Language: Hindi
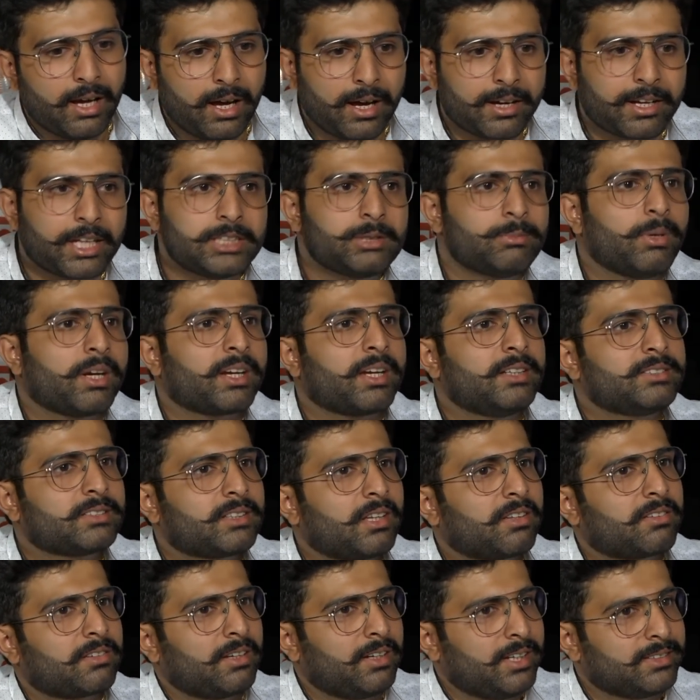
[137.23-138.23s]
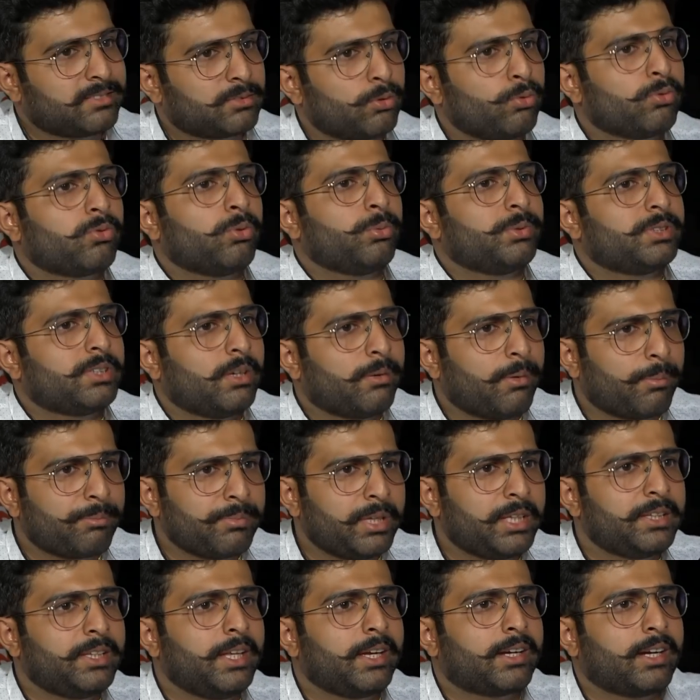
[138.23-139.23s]
अगल बगल के शहरों को भी जब
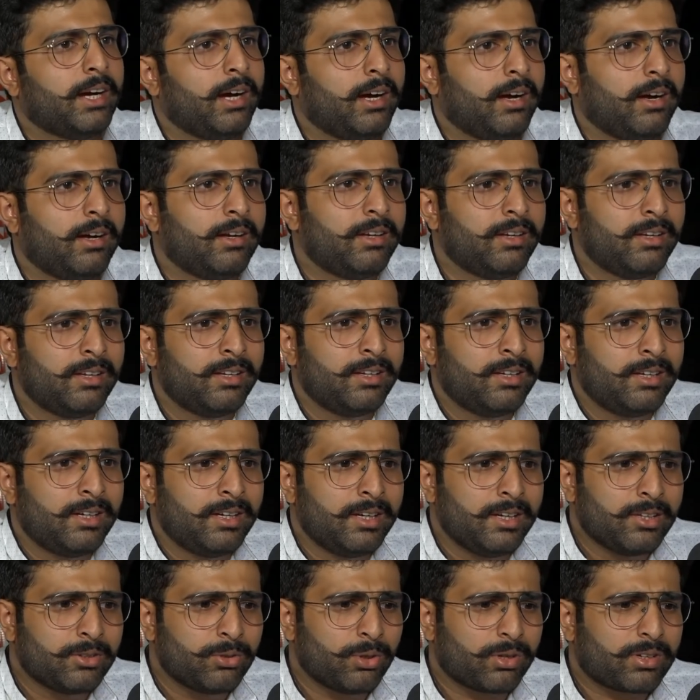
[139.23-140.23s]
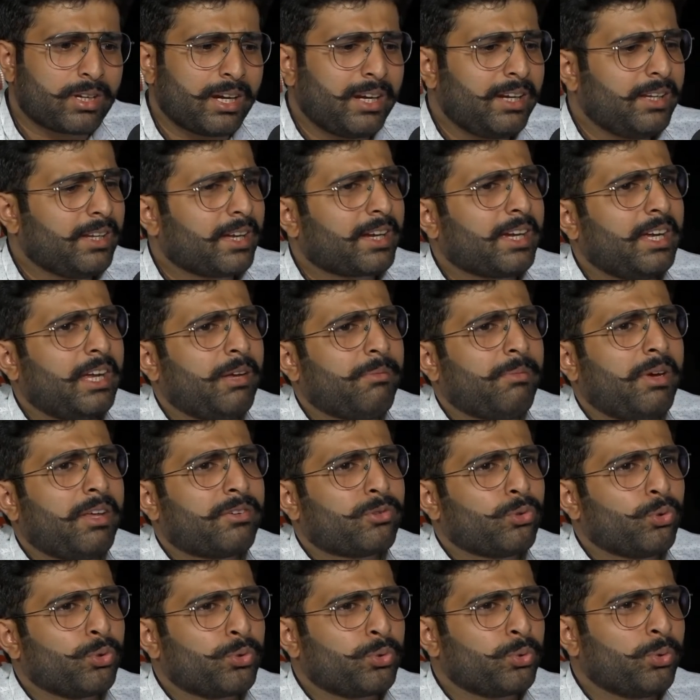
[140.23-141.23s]
आपने देखा तो कहीं ना कहीं
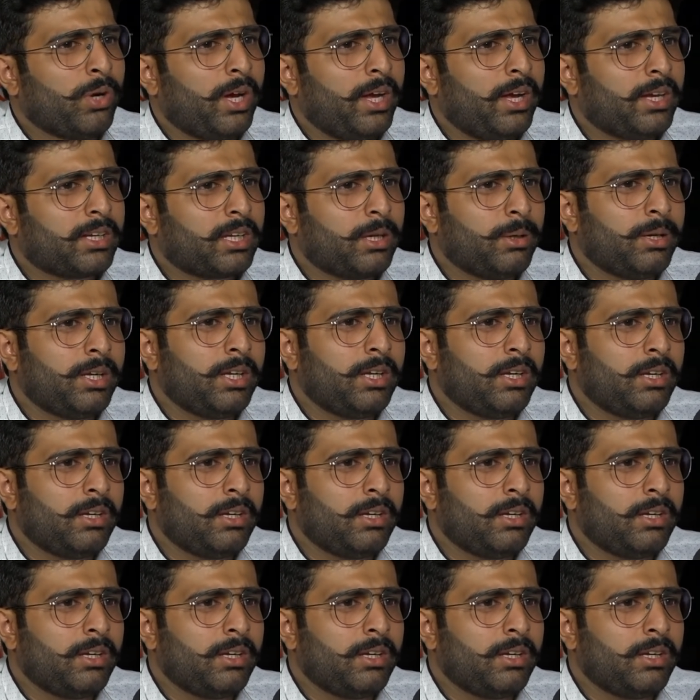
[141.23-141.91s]
महसूस हुआ है कि